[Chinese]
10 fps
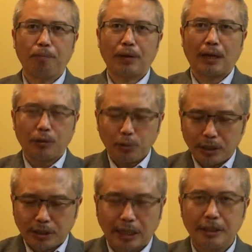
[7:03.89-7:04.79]
那
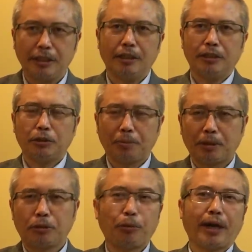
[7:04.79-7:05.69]
越强硬就表
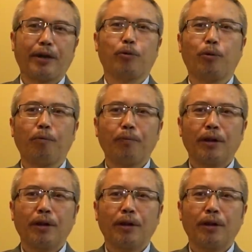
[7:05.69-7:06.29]
示越爱国。